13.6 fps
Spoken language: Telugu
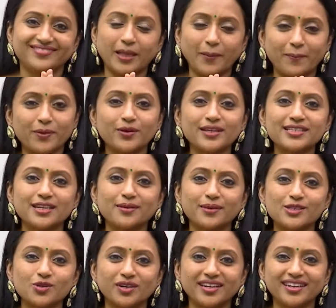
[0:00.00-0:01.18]
తప్పకుండా సినిమా
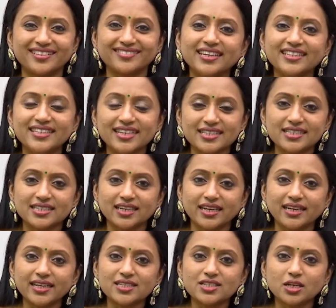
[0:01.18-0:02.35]
చూడండి ఎస్
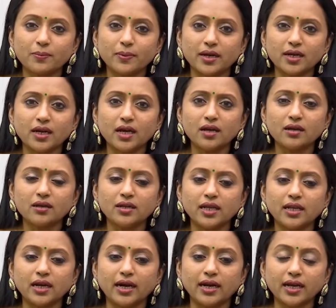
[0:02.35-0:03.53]
ఇండస్ట్రీ పరంగా
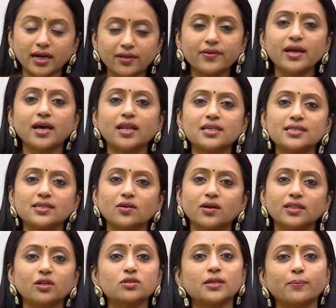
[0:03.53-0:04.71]
నేను అడగడమే ఆలస్యం
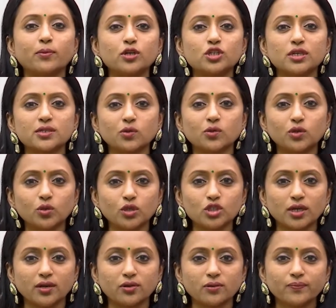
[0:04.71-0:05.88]
అందరూ సపోర్ట్ చేసుకుంటూ
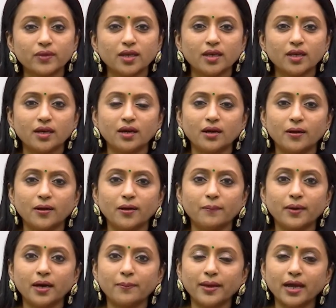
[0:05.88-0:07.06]
వచ్చారు
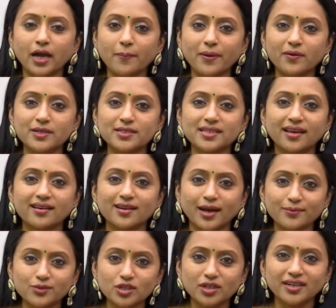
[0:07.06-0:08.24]
మా మెగా పవర్ స్టార్
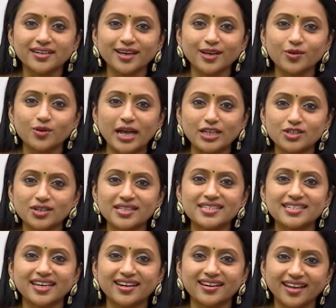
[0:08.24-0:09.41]
రామ్ చరణ్ గారు న్యాచురల్
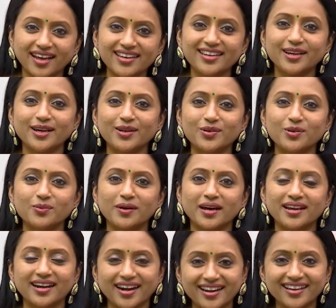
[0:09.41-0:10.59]
స్టార్ నాని గారు మా
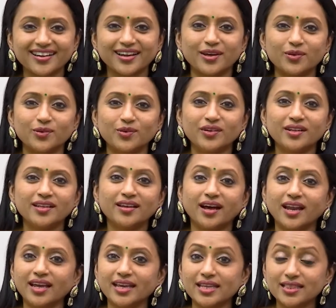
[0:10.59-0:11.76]
రాణా గారు
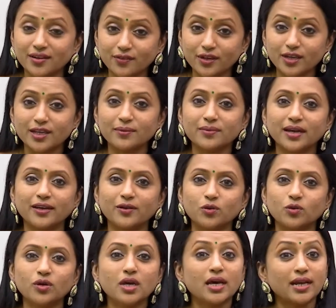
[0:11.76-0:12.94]
అలాగే త్రివిక్రమ్ గారు
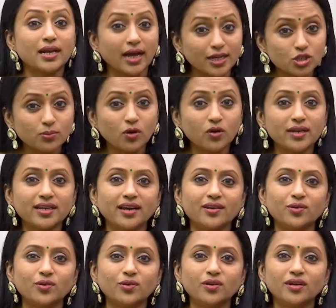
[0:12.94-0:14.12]
రాజమౌళి
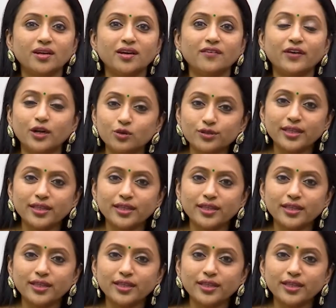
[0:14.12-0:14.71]
గారు వరుణ్